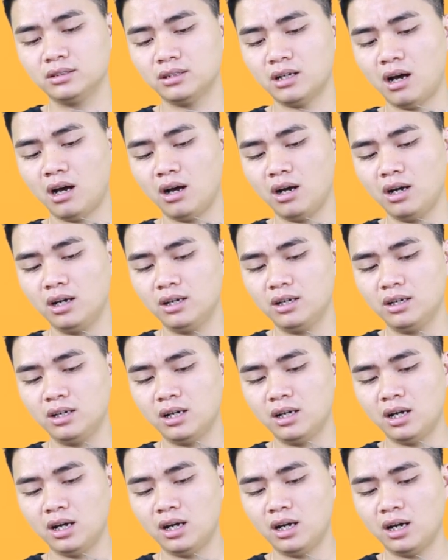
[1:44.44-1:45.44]
đó
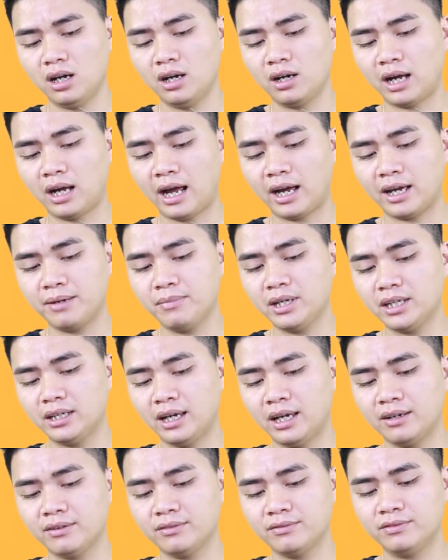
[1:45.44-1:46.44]
à, cá cái mic
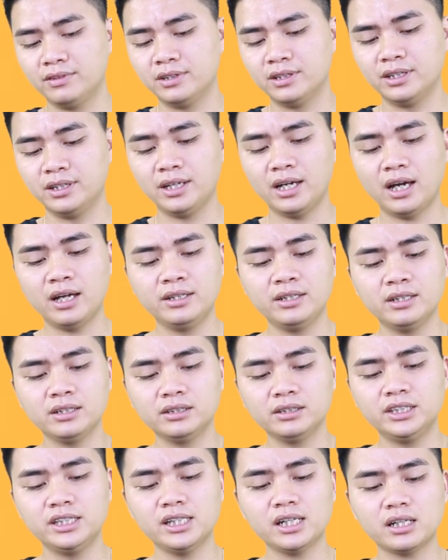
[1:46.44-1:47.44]
này với những
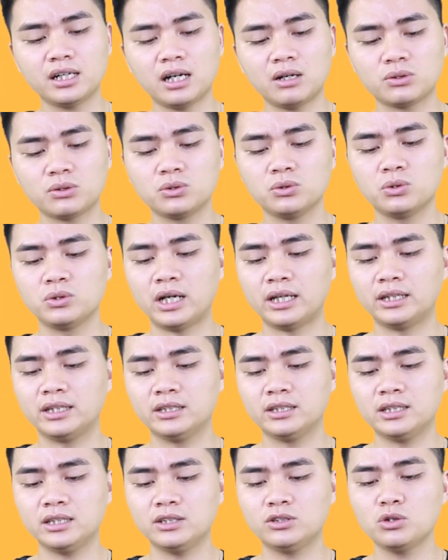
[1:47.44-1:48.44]
chiếc cao su này thì
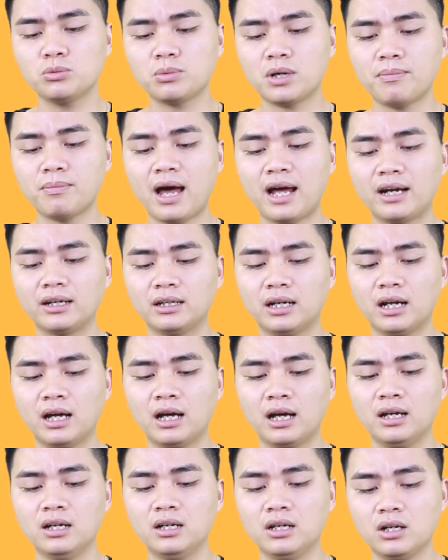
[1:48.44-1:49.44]
sẽ giúp các bạn
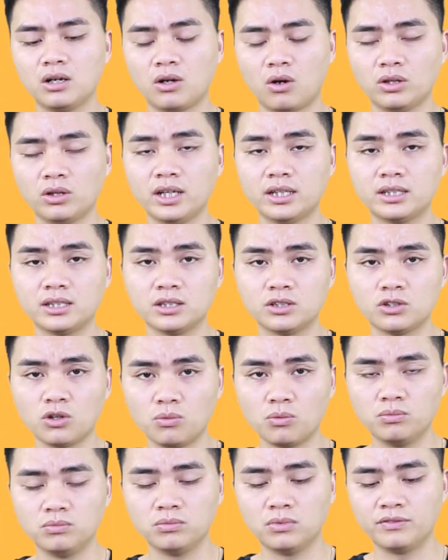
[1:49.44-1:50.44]
có thể sử
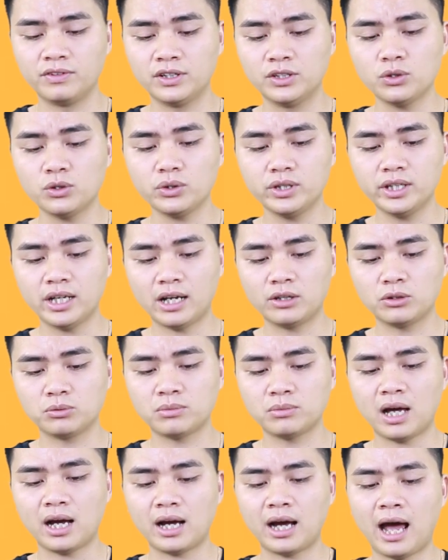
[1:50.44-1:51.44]
dụng ví dụ như là
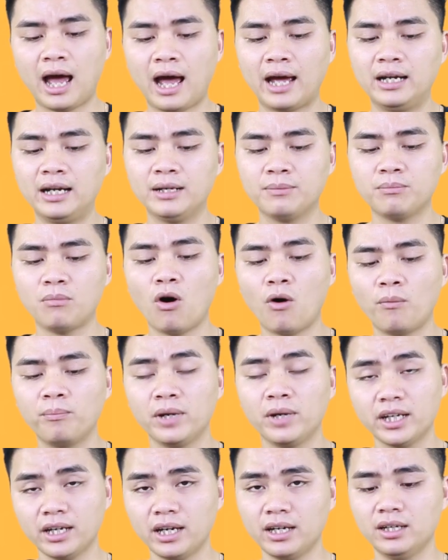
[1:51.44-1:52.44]
chúng ta gài lên bom
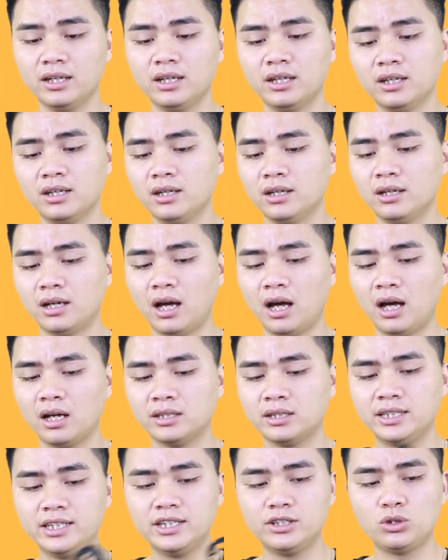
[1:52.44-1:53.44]
mic ấy à,
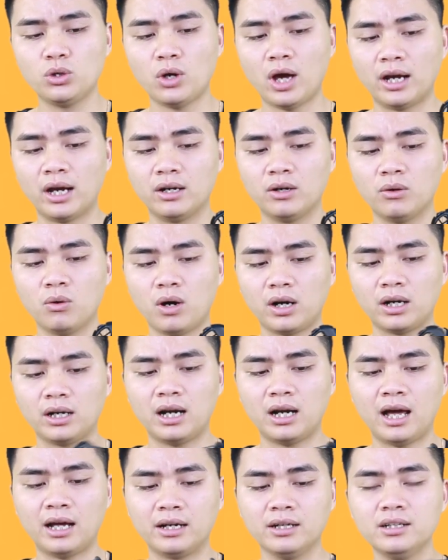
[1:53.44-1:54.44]
di chuyển hoặc
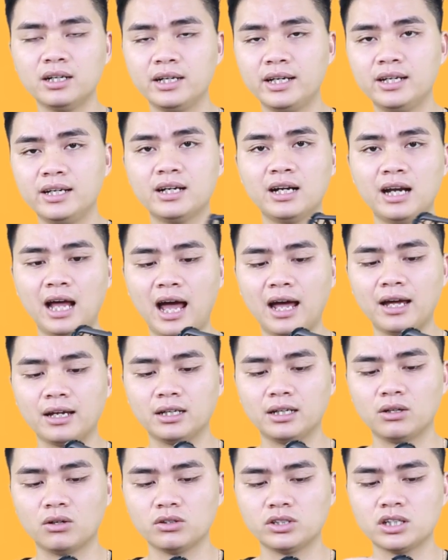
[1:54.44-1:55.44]
là đưa đi đưa lại
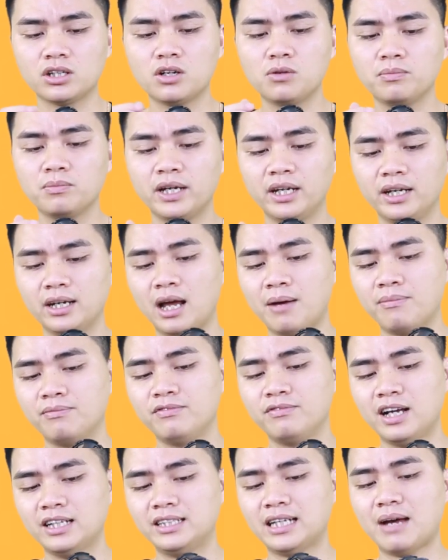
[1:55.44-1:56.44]
nó sẽ không bị đập
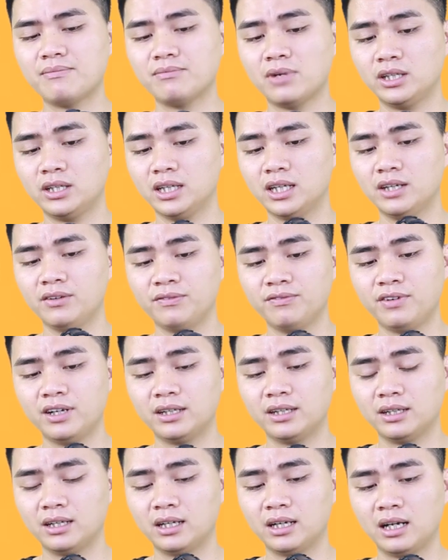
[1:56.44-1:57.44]
va chạm vào những cái
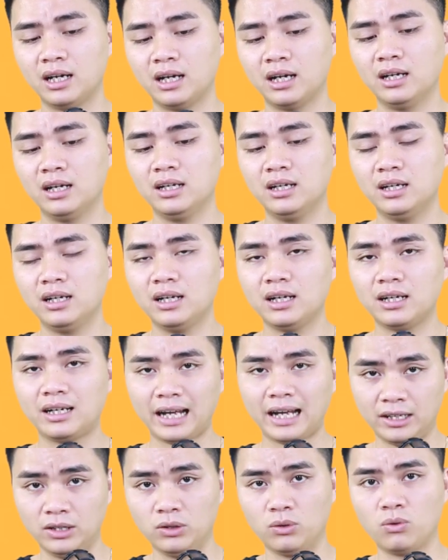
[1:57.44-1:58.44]
phần
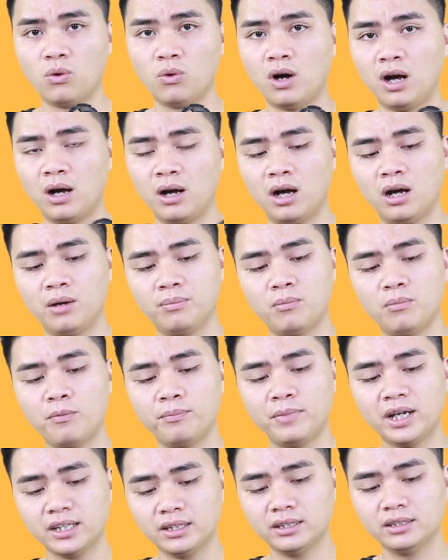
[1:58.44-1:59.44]
cạnh của bom
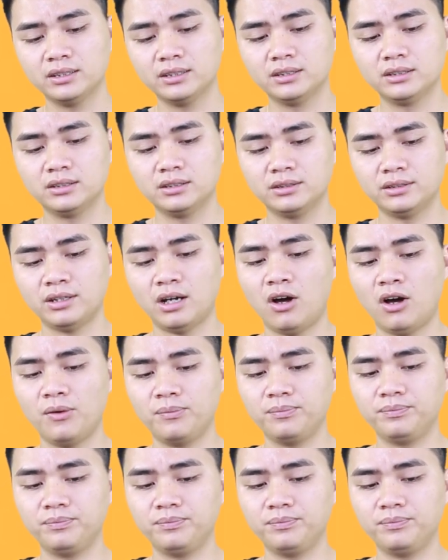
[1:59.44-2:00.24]
mic đó.